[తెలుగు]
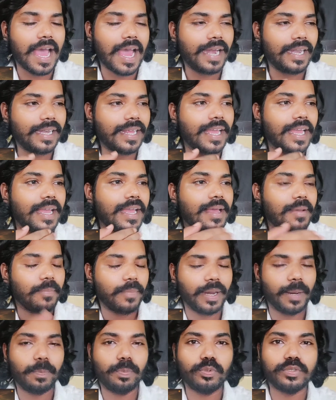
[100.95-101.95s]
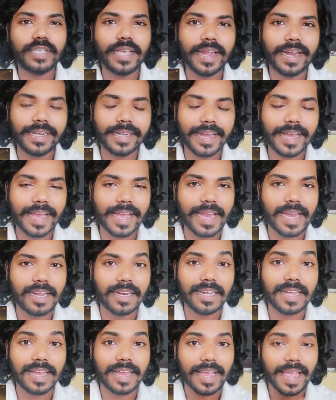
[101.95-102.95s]
అంటే మన పూజా హెగ్డే
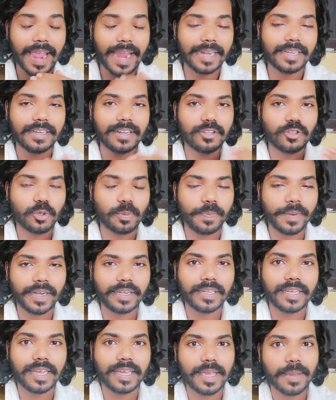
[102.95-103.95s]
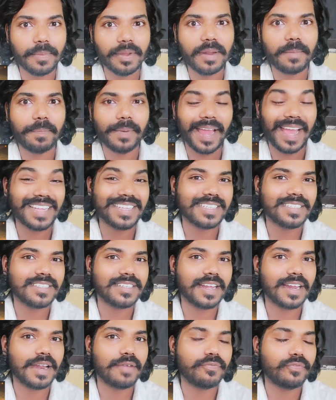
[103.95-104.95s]
గారి యాక్టర్తో పాటుగా ఏమైనా ప్లాన్
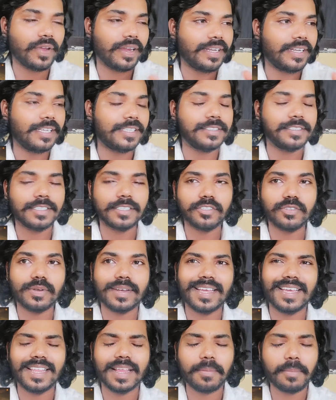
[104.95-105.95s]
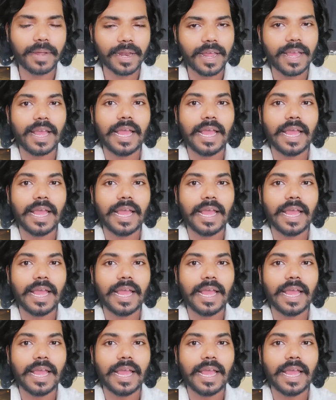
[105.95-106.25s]
చేసినారా ఫైటింగ్ సీన్స్ లేదా మన